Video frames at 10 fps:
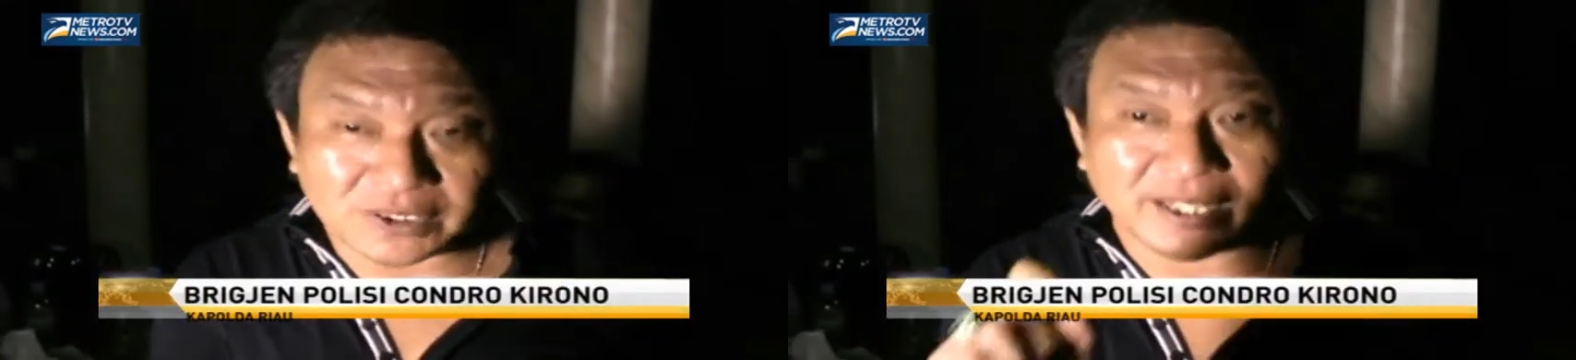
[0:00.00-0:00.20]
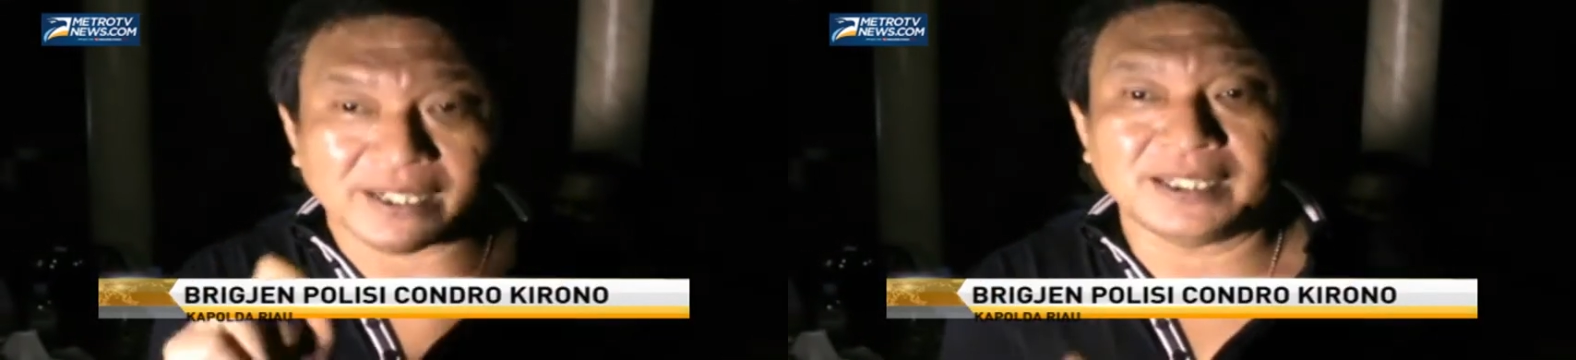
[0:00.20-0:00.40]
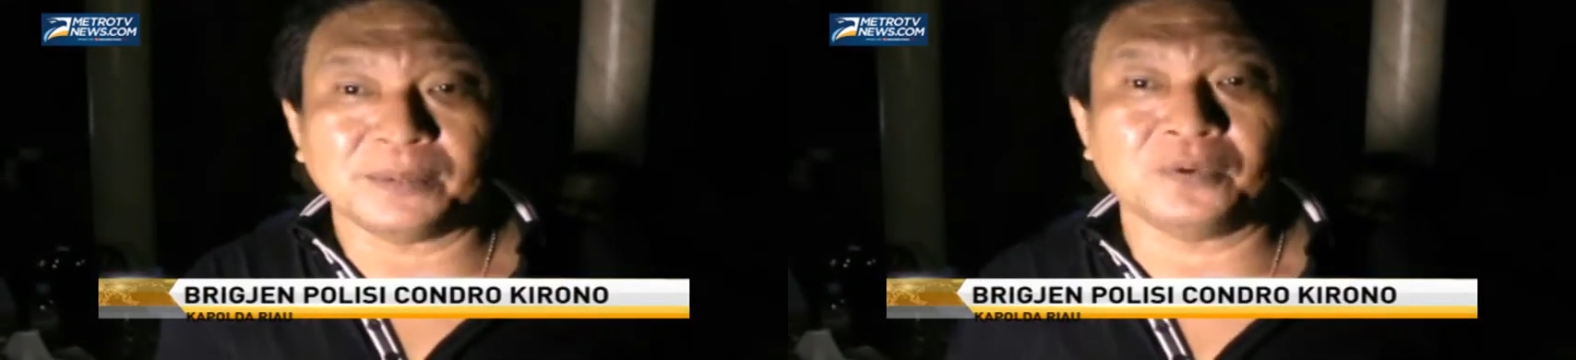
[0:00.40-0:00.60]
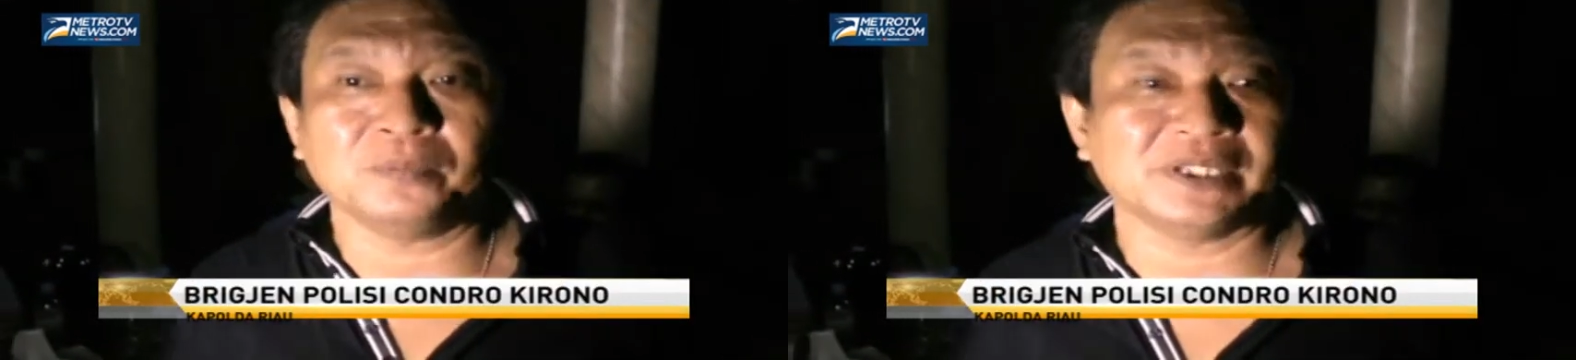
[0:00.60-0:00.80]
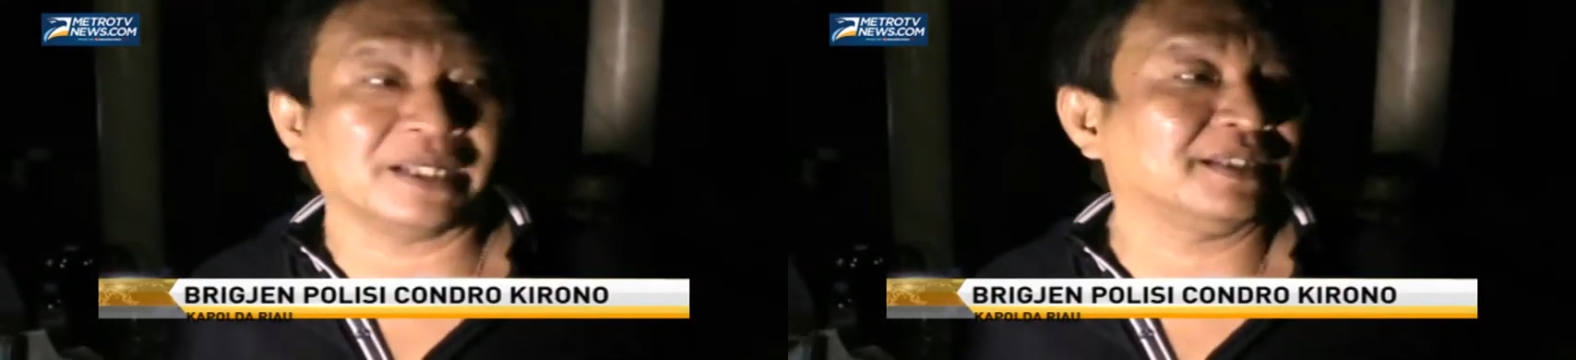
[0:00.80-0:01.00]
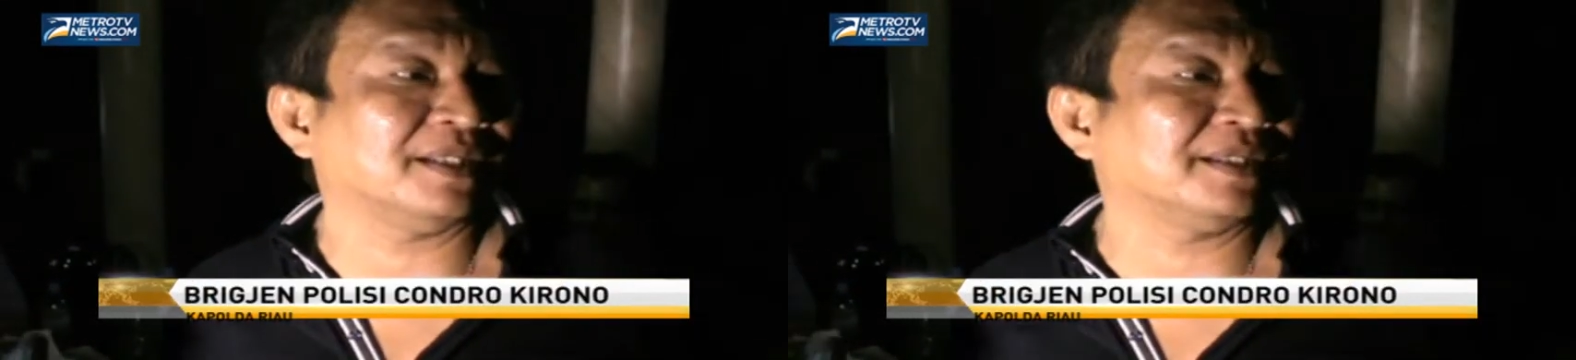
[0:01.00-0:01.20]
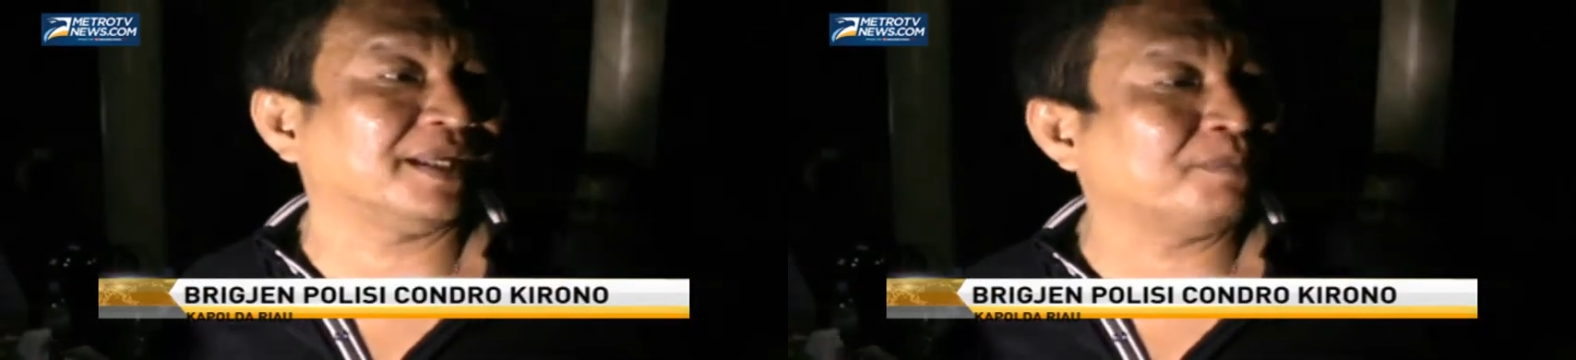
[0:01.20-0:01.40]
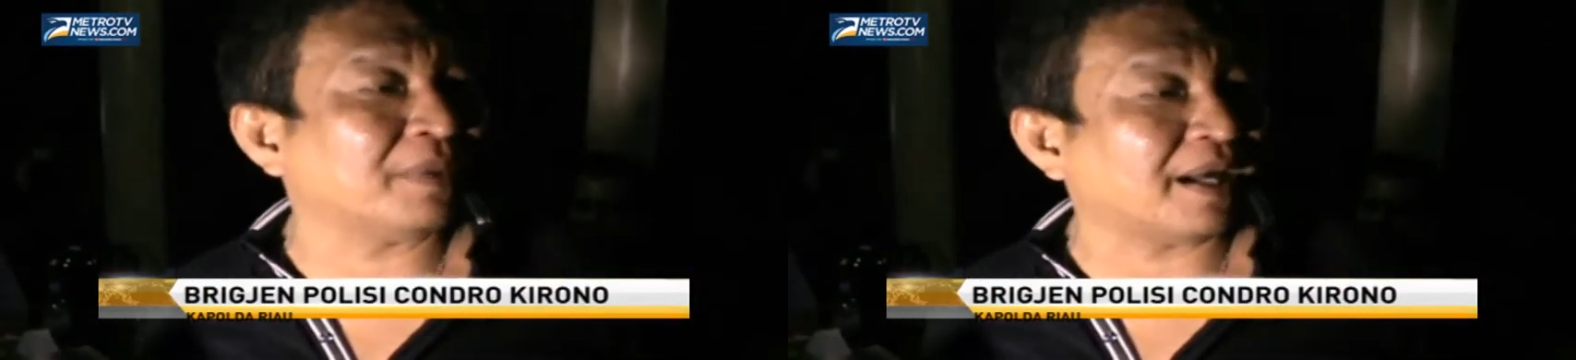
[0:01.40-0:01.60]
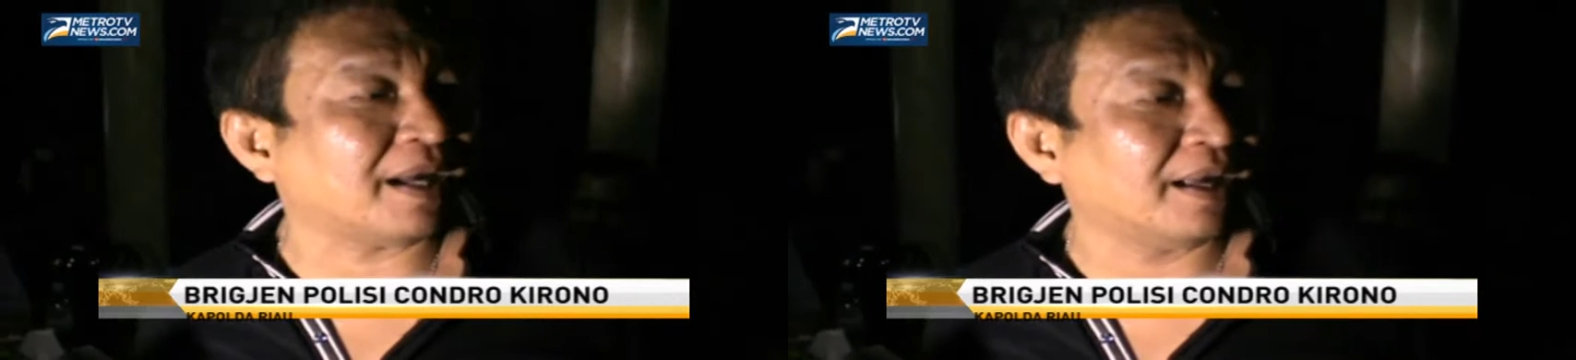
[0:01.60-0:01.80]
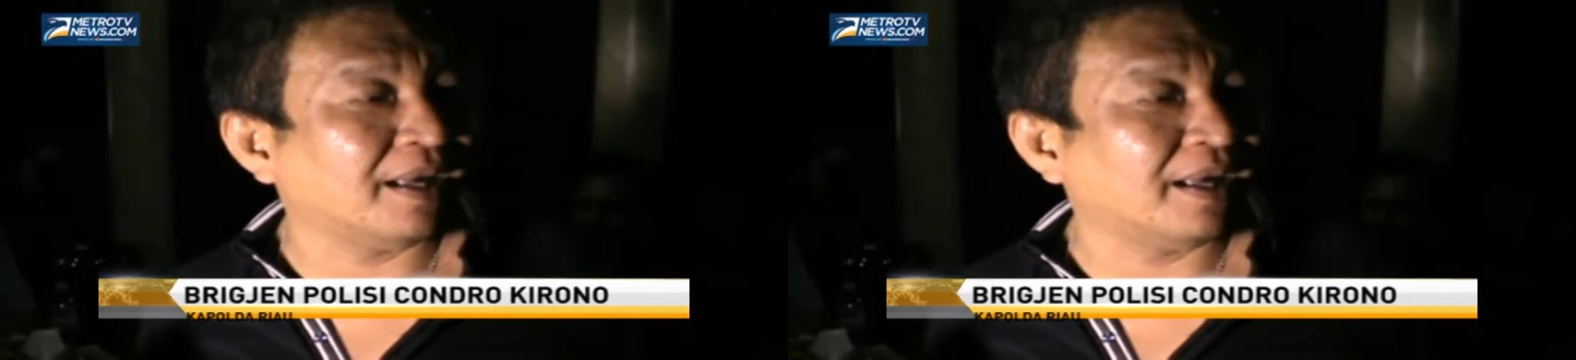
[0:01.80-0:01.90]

serinya pun bisa kita terima.